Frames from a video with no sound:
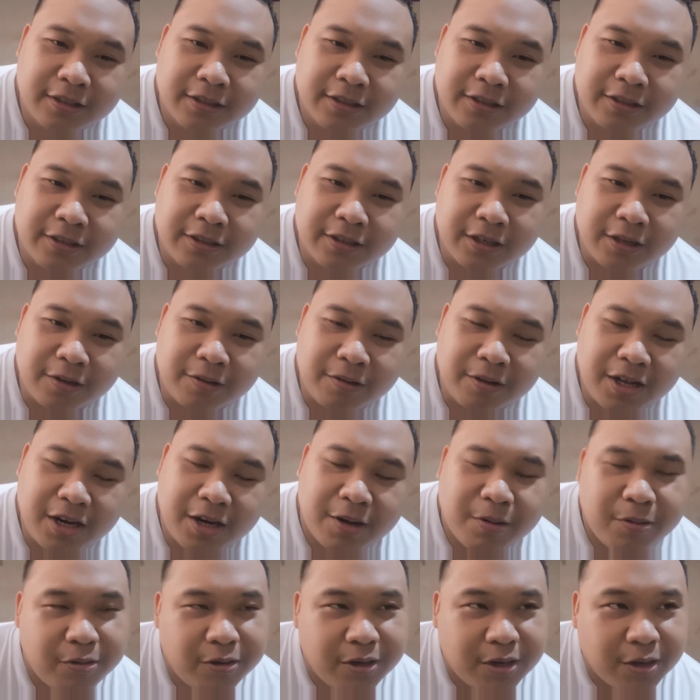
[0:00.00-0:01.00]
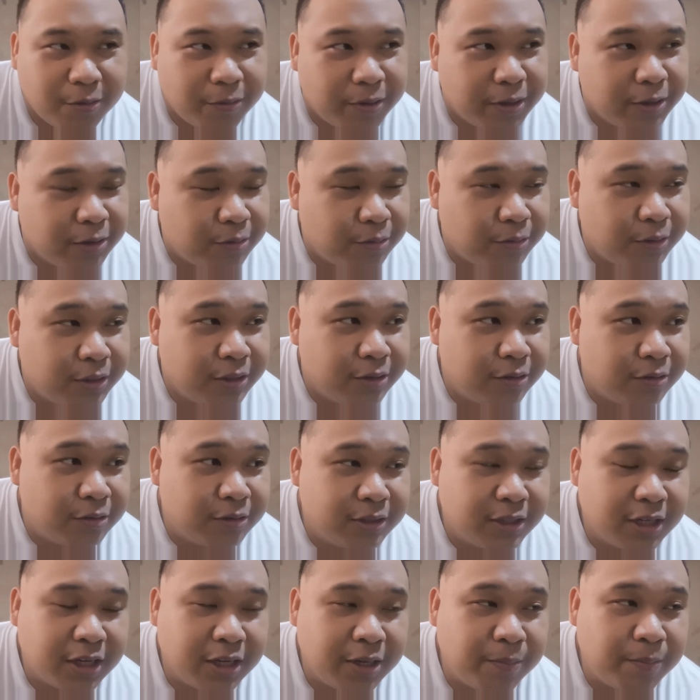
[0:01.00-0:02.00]
yun ako alam ko nakwento ko na dun
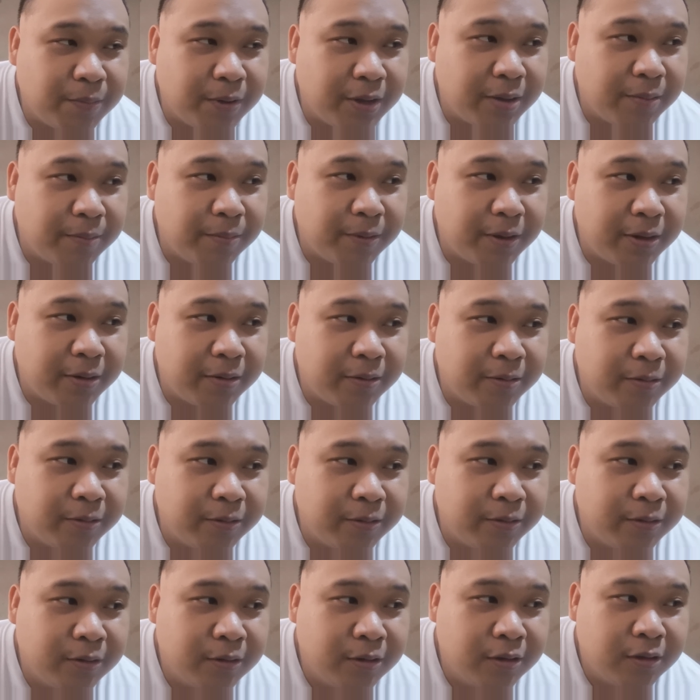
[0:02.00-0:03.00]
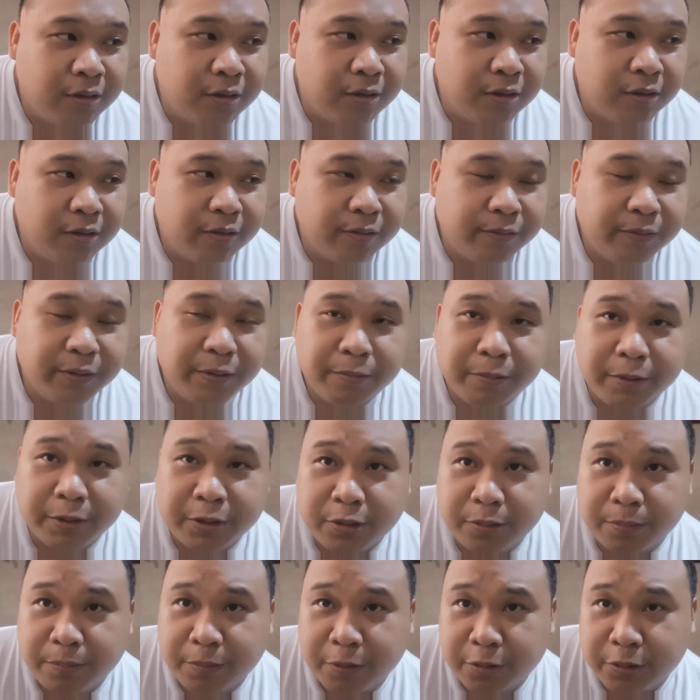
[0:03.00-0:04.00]
sa iba eh, pero we were
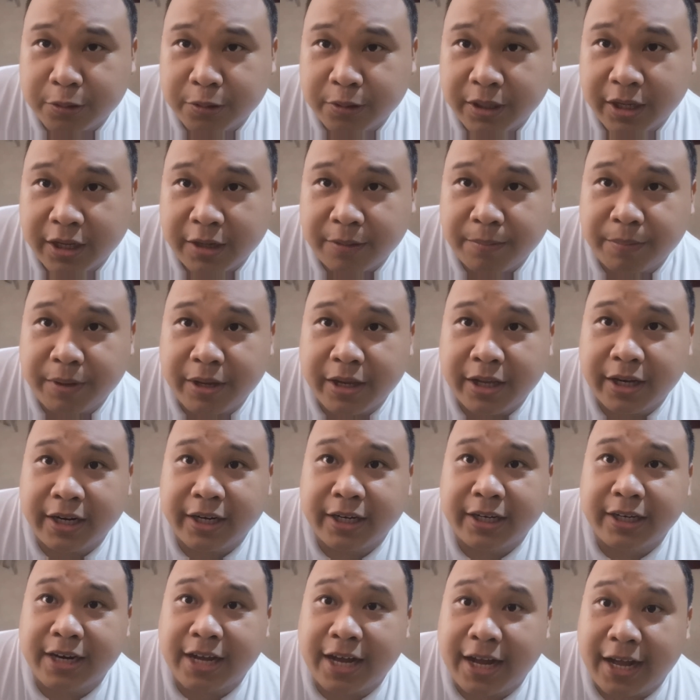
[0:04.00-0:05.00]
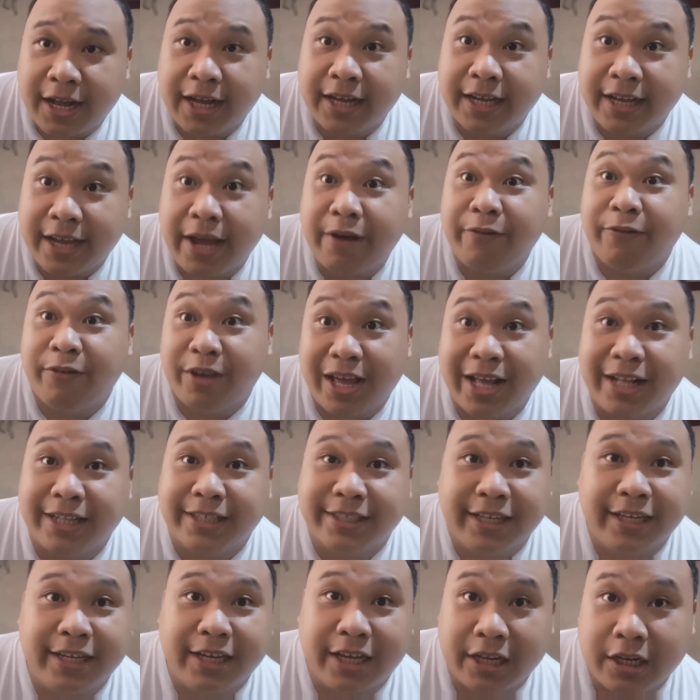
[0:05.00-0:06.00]
supposed to get married na kaya
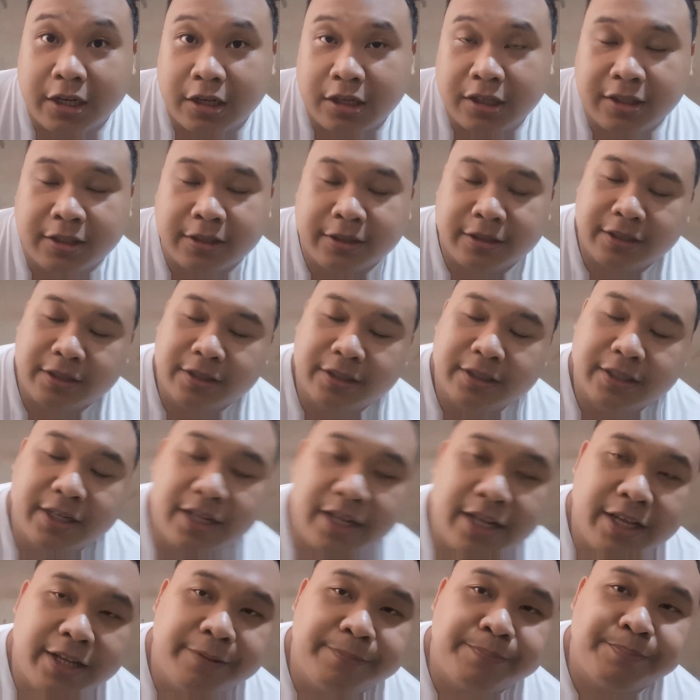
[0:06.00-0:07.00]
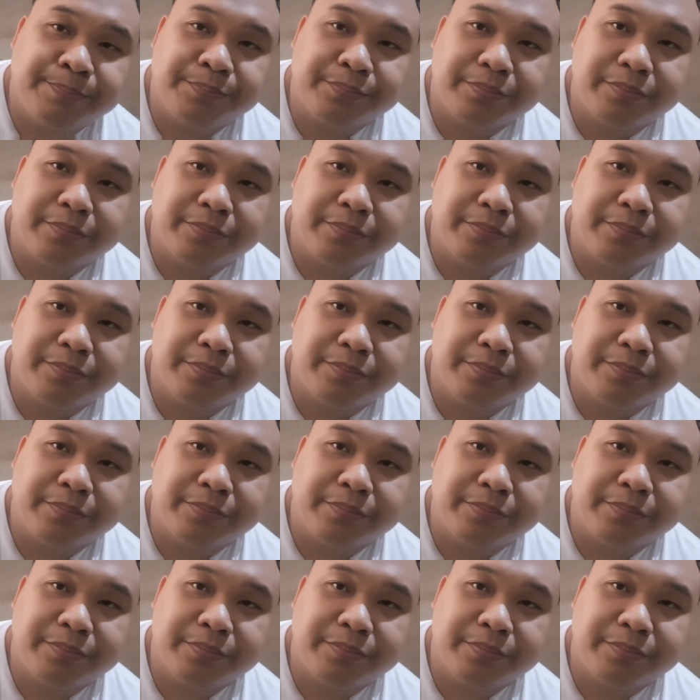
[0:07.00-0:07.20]
fiance eh then